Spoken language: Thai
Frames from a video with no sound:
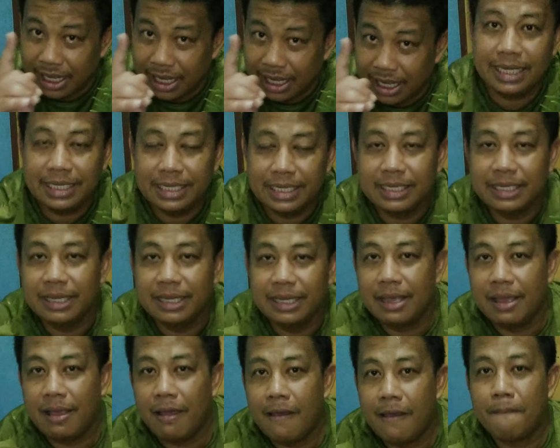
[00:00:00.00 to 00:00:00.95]
อ
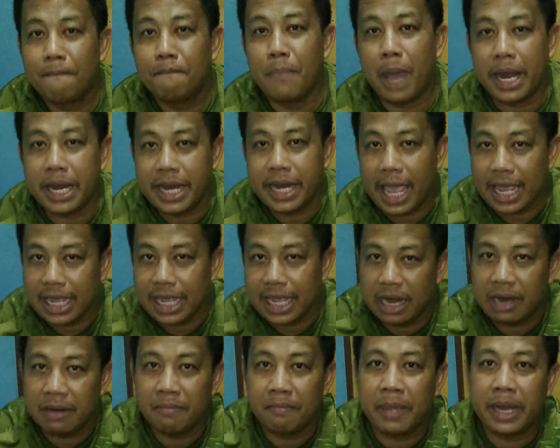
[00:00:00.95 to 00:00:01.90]
บันได
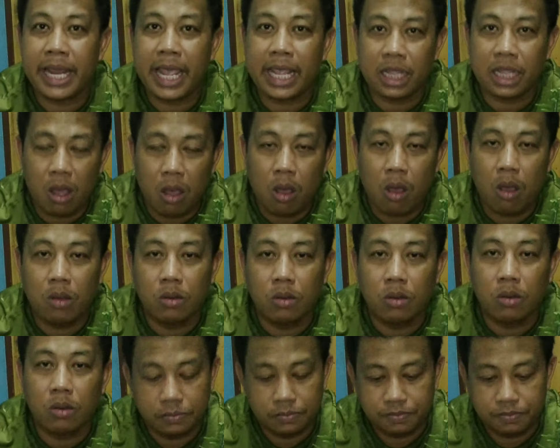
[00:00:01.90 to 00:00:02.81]
เงินบันไดทอง